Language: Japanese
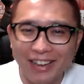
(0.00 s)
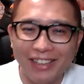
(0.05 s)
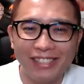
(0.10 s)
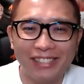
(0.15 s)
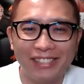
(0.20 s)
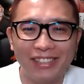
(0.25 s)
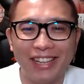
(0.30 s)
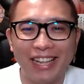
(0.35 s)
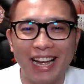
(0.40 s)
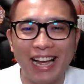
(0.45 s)
ろし
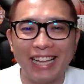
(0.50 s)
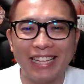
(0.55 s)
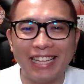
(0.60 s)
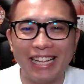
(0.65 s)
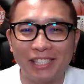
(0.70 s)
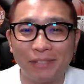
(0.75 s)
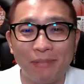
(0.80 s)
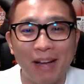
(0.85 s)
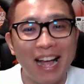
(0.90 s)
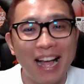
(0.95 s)
くお願いいた
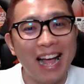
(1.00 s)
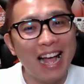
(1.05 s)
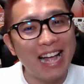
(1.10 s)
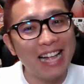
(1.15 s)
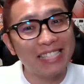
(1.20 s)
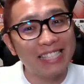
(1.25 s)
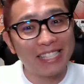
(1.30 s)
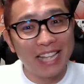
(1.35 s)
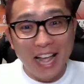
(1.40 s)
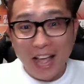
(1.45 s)
し
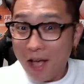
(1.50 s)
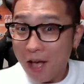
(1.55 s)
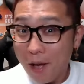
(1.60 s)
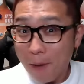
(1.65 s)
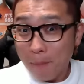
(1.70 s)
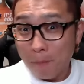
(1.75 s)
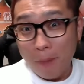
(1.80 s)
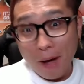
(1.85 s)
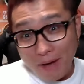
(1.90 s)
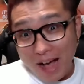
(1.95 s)
ます
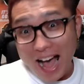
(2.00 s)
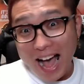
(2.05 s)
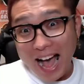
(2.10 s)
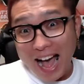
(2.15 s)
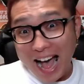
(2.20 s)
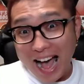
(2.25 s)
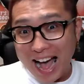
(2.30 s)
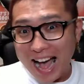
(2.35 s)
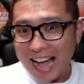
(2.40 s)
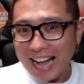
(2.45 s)

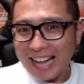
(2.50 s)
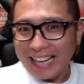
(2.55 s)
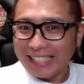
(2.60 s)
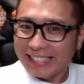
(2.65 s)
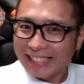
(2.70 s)
パワー